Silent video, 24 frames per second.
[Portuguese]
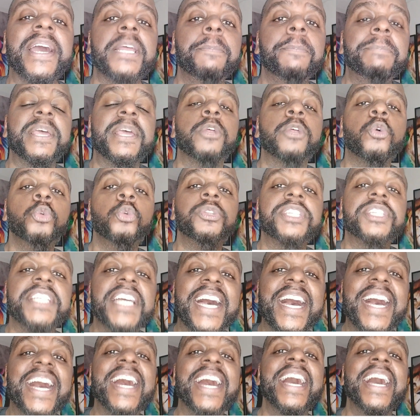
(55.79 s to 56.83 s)
para
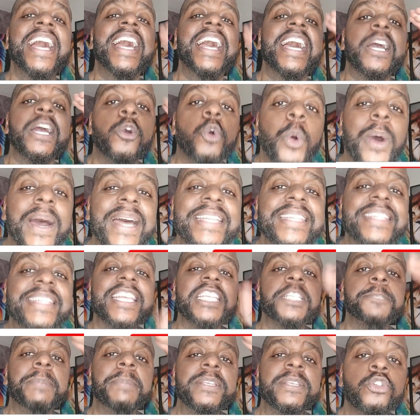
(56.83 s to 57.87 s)
perguntar
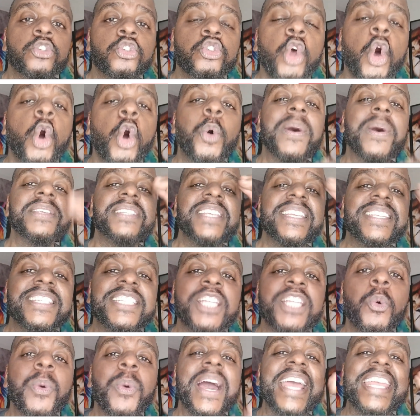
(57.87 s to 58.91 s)
Quantas pessoas
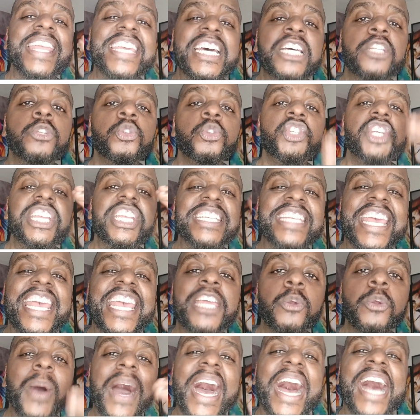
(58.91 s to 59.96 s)
estão ganhando
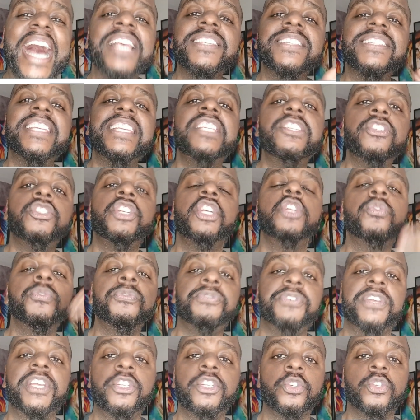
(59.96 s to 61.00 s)
dinheiro
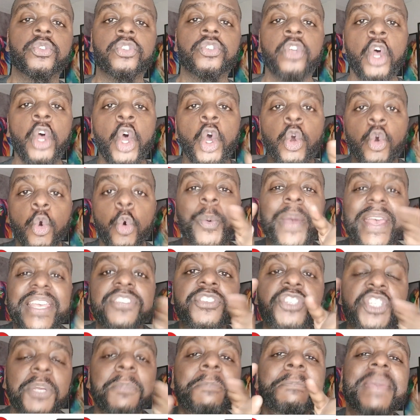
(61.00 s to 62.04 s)
assistindo vídeos com
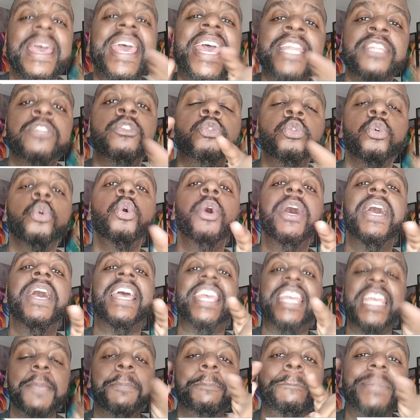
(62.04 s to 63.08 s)
este método
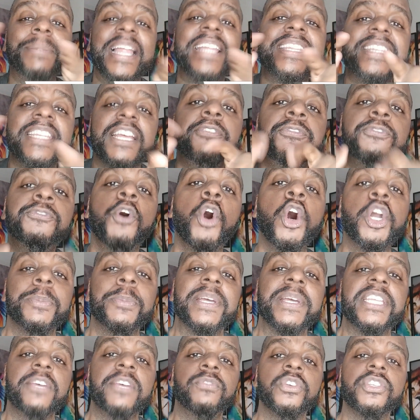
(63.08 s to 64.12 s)
e
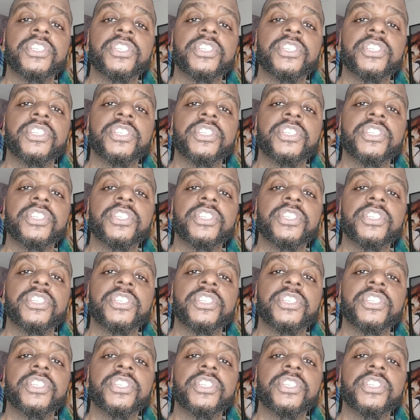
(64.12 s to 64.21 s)
plataforma que